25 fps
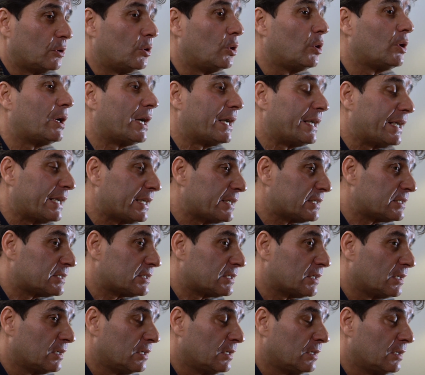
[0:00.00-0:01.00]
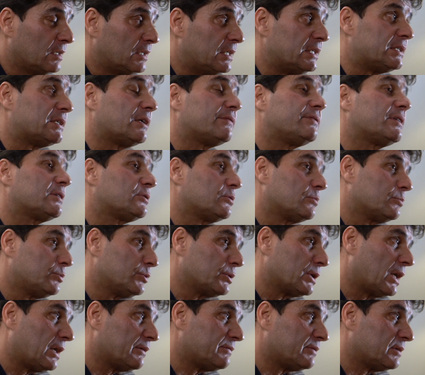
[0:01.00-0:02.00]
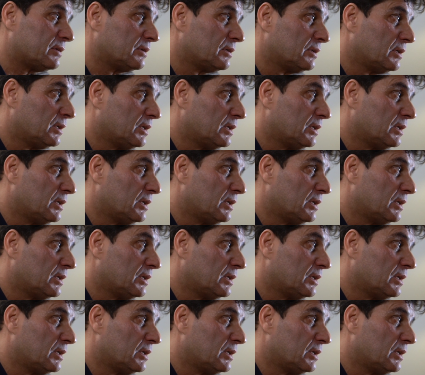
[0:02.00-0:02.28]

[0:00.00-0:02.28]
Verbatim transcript: Or à Aix, les affaires sont plus graves.